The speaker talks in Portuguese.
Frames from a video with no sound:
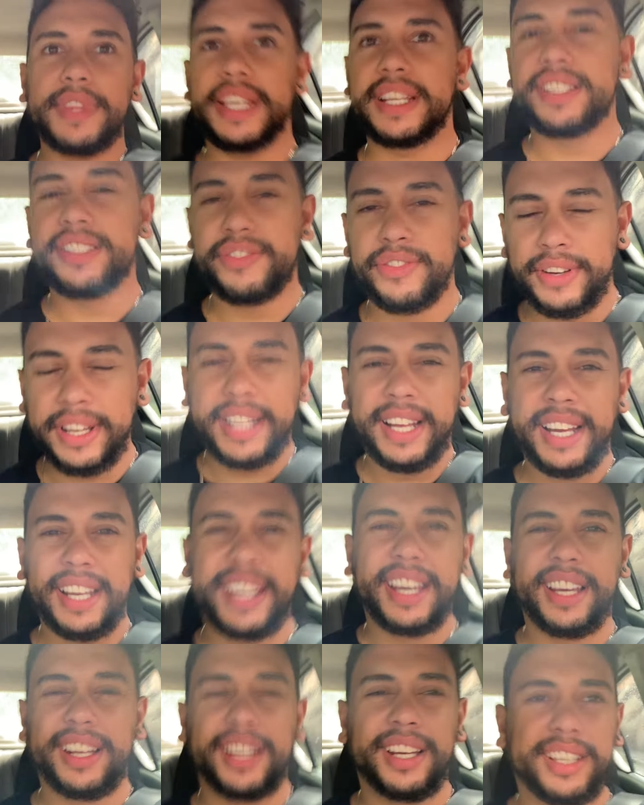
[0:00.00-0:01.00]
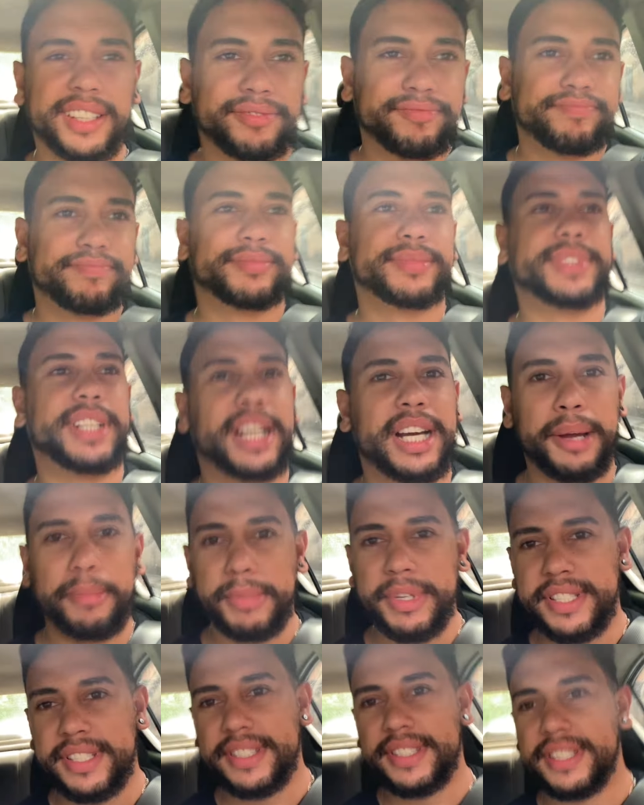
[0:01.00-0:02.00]
Fica naquela... Na
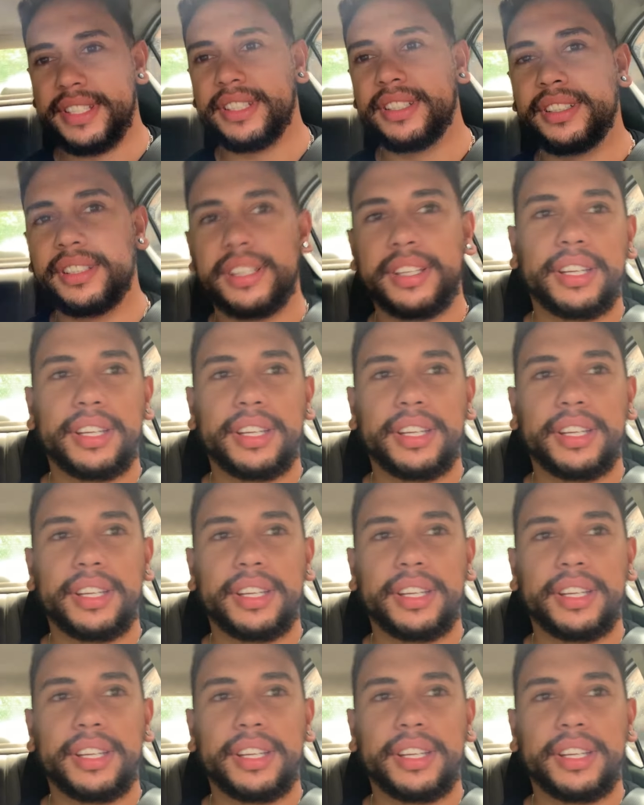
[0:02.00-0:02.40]
cabeça assim...